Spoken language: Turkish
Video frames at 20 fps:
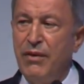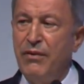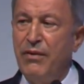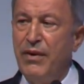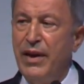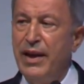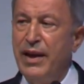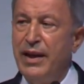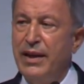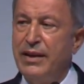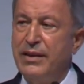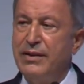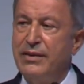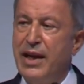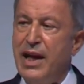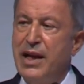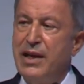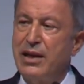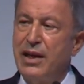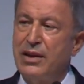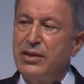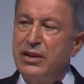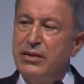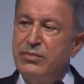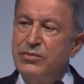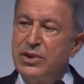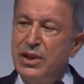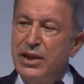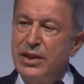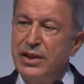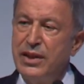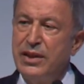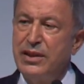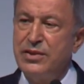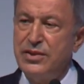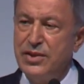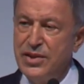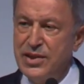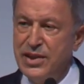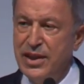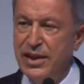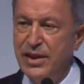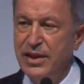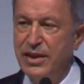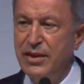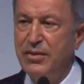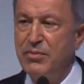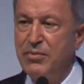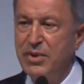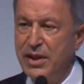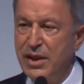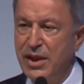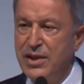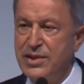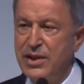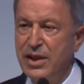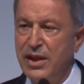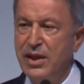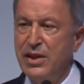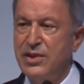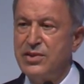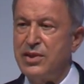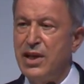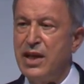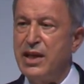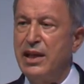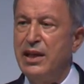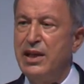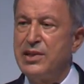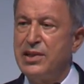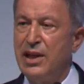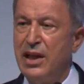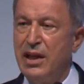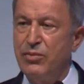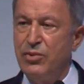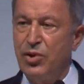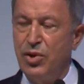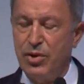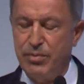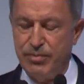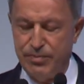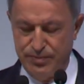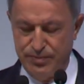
ve değerli katılımcıları sizleri bir kez daha saygıyla selamlıyorum.